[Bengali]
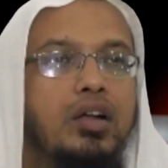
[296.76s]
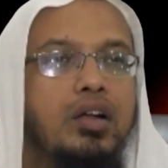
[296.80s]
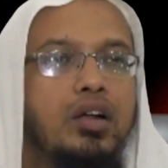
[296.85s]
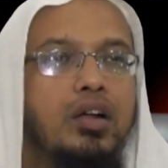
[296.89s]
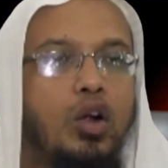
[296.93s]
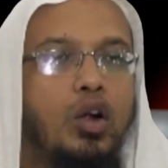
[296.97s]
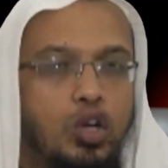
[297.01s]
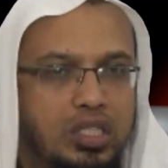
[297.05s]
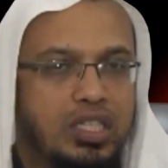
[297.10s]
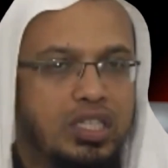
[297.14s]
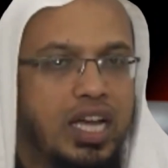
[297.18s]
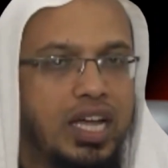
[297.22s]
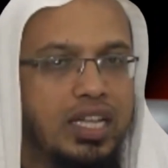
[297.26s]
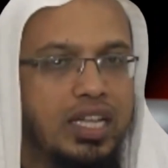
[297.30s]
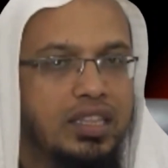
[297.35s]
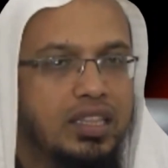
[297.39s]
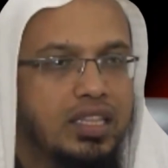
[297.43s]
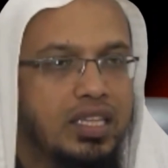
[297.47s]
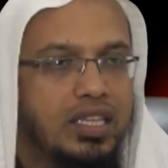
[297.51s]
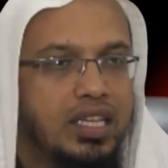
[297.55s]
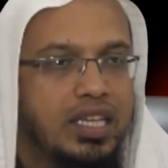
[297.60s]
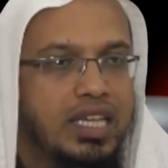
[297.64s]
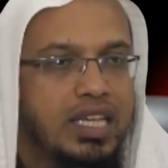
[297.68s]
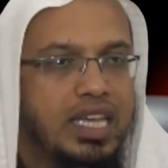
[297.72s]
অর্থাৎ
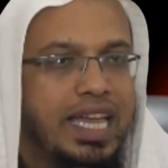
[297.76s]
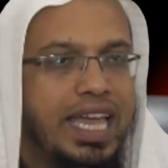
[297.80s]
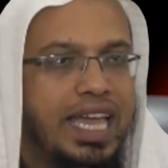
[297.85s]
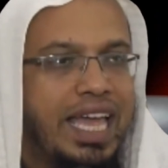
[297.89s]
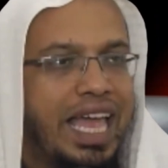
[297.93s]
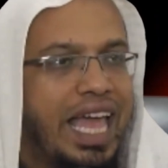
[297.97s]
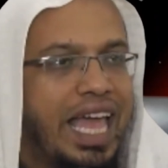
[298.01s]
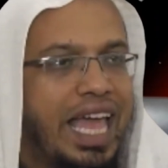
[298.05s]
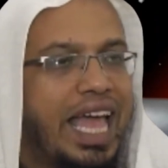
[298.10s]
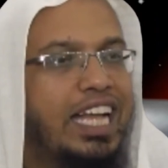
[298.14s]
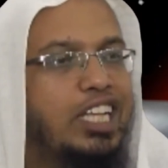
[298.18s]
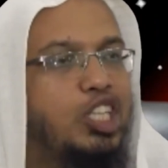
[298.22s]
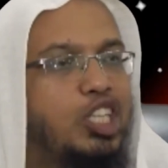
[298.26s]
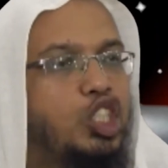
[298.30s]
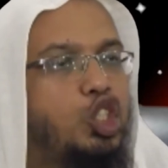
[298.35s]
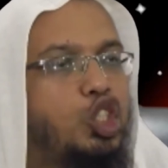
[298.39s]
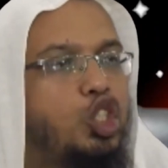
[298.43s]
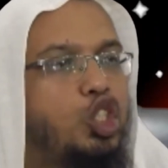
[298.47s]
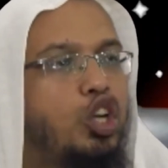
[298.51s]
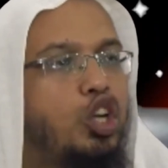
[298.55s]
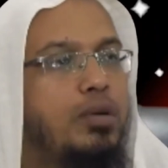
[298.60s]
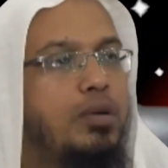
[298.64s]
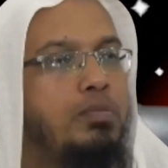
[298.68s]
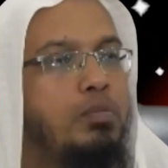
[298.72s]

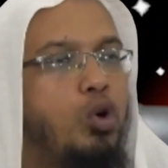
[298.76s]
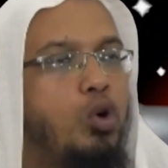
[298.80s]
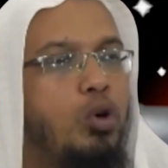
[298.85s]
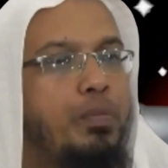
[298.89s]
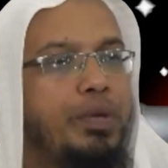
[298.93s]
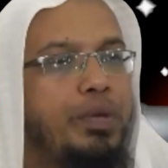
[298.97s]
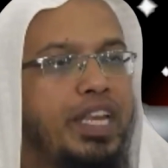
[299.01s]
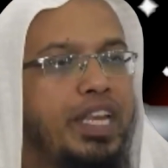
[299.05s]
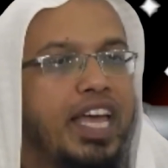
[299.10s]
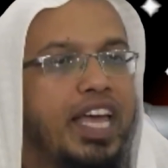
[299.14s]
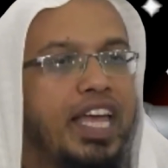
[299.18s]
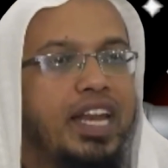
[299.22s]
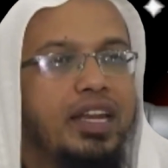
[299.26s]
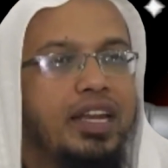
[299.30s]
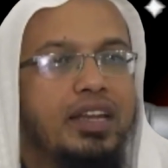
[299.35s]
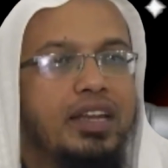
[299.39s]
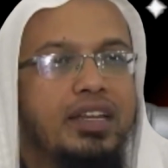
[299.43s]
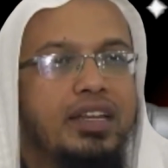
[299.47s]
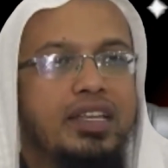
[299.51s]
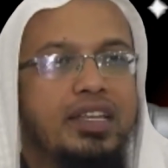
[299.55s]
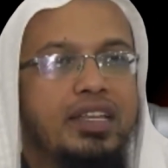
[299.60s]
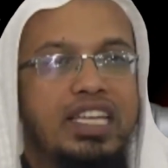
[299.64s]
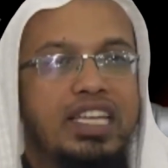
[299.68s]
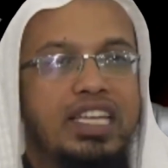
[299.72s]
একজন মমিনের
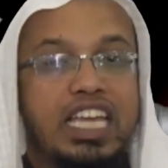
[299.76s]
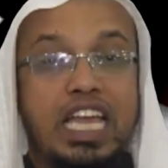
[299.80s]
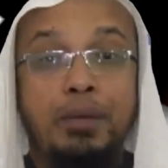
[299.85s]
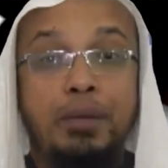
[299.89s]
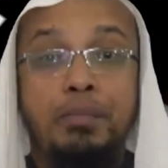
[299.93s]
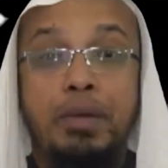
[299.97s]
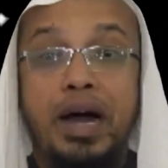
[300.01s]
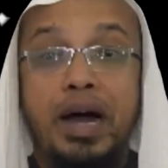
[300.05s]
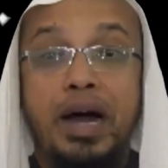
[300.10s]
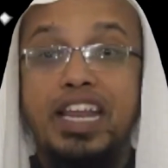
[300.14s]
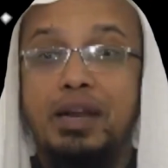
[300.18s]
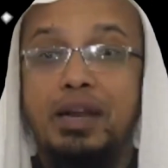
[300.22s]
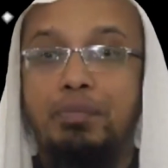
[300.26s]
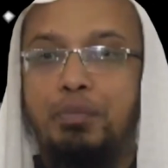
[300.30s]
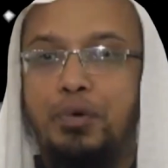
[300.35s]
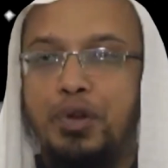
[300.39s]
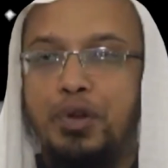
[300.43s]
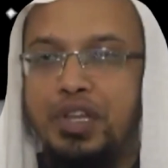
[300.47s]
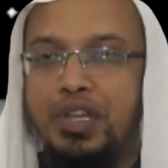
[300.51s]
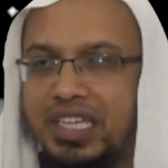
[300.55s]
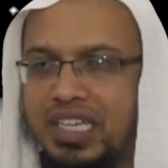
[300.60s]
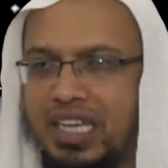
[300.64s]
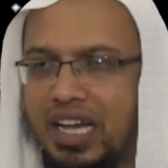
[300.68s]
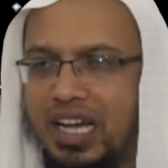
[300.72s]
ইমানের
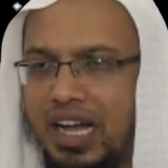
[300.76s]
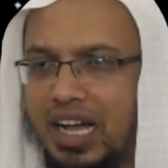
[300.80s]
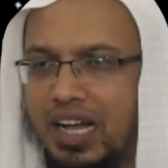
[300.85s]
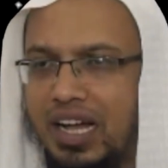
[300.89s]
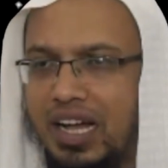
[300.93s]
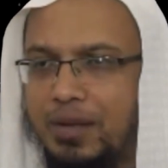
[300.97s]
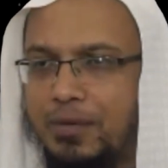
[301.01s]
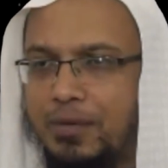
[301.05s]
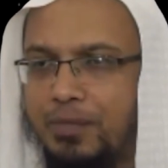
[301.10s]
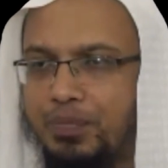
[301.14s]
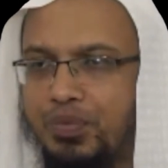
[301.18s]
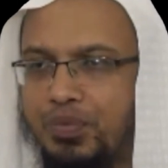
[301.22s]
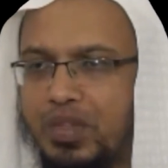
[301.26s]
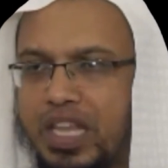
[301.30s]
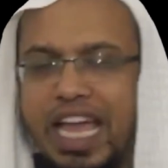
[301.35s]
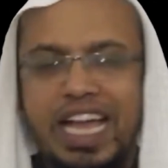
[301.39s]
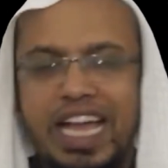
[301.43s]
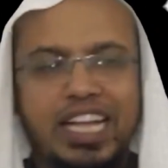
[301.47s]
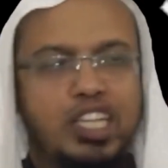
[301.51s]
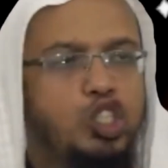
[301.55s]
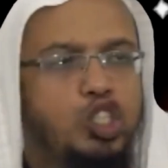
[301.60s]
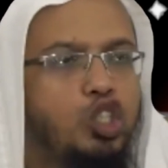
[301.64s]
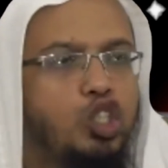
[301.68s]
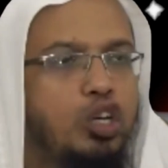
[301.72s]
পরীক্ষা
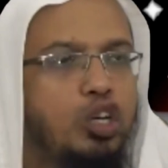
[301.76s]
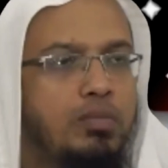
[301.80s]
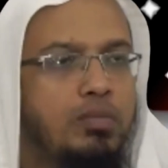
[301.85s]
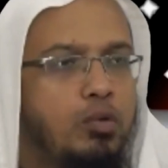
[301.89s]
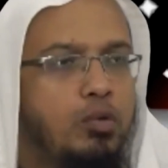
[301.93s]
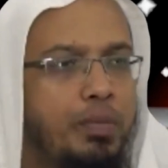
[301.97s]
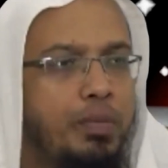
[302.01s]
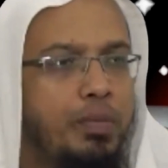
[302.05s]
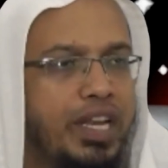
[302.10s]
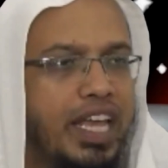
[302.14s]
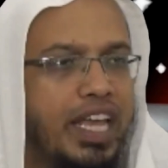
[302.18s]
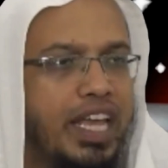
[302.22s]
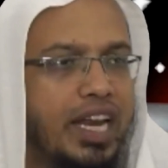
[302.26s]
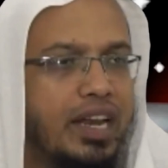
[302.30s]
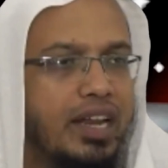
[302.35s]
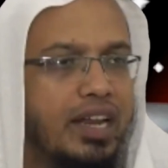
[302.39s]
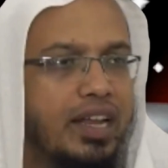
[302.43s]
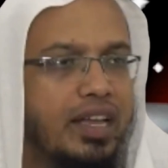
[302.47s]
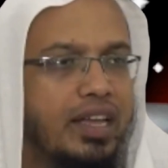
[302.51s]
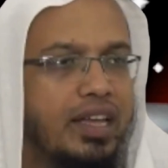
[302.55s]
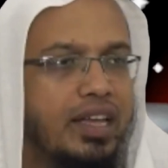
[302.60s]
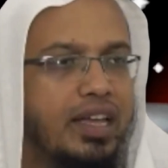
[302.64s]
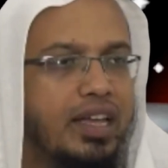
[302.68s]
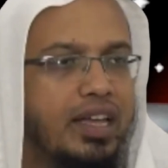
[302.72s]
একজন মমিনের
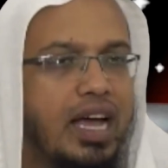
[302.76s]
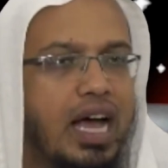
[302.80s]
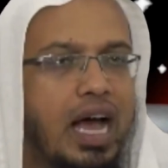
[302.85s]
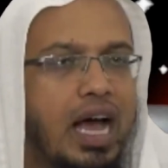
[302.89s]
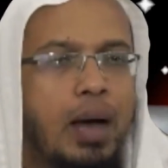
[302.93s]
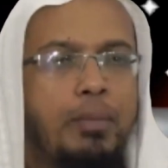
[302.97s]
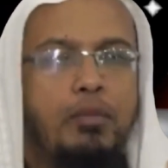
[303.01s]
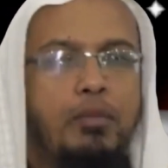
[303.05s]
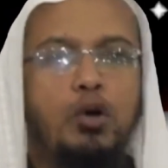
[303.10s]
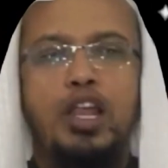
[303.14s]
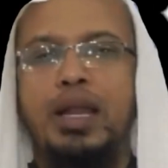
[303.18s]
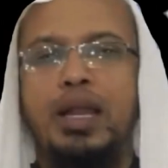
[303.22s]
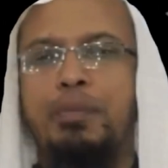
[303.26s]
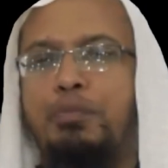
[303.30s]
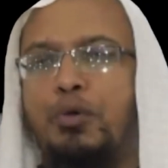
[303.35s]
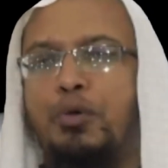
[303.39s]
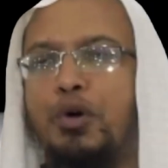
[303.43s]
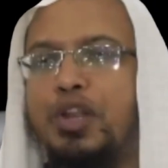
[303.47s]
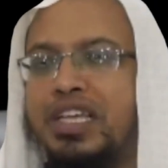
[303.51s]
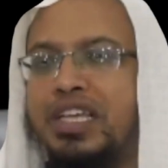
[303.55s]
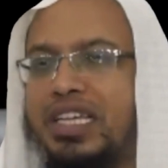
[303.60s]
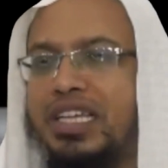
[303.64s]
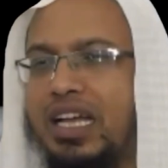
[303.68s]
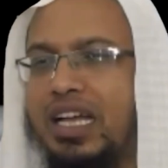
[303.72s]
আমলের
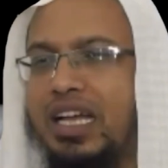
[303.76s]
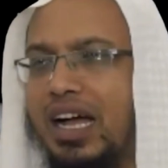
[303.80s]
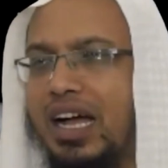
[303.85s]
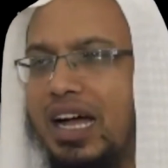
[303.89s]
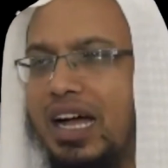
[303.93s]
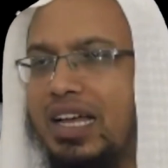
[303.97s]
পরীক্ষা